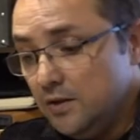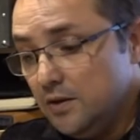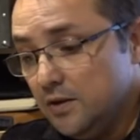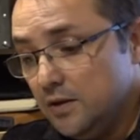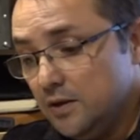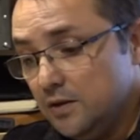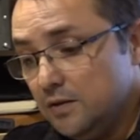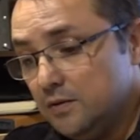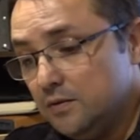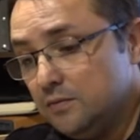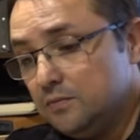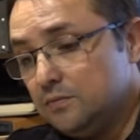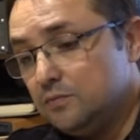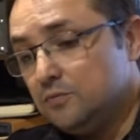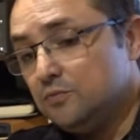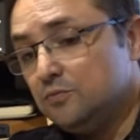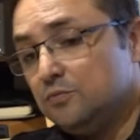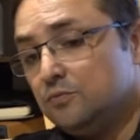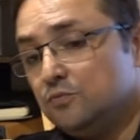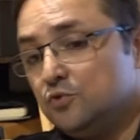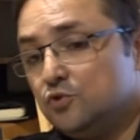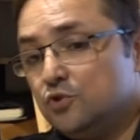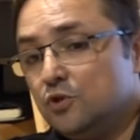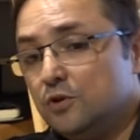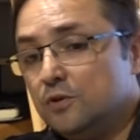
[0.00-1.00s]
Ee,
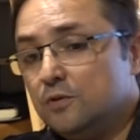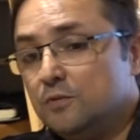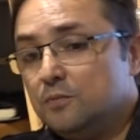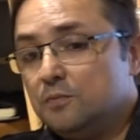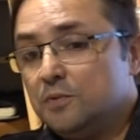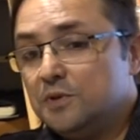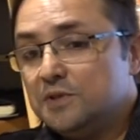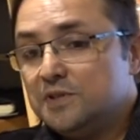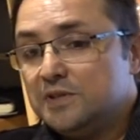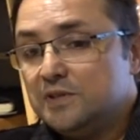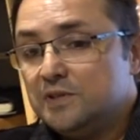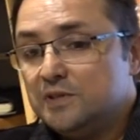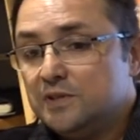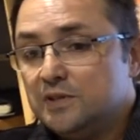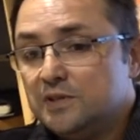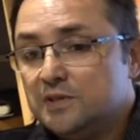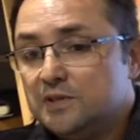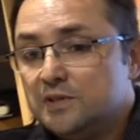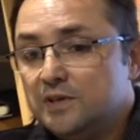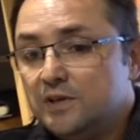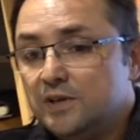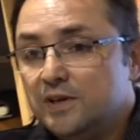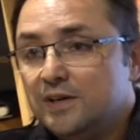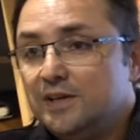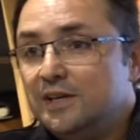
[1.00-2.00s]
çok
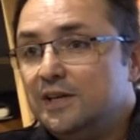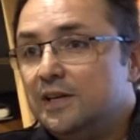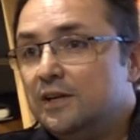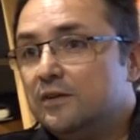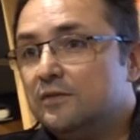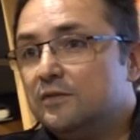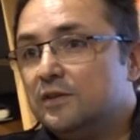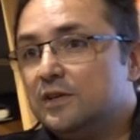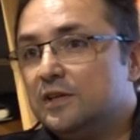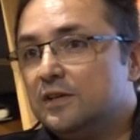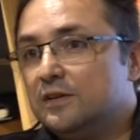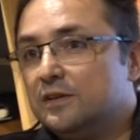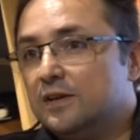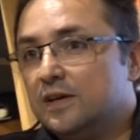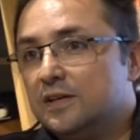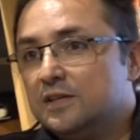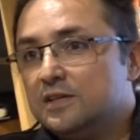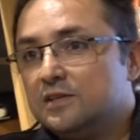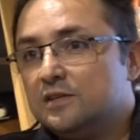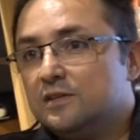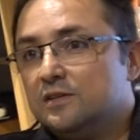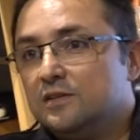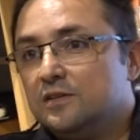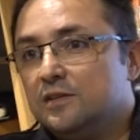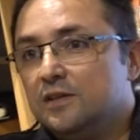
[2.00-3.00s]
basitçesi yayın evidir
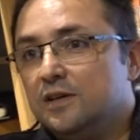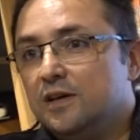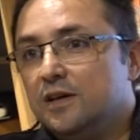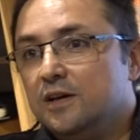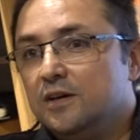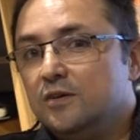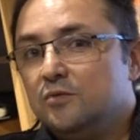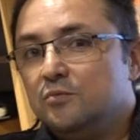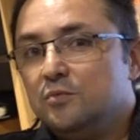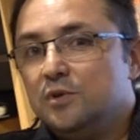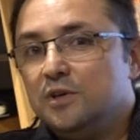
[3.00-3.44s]
aslında.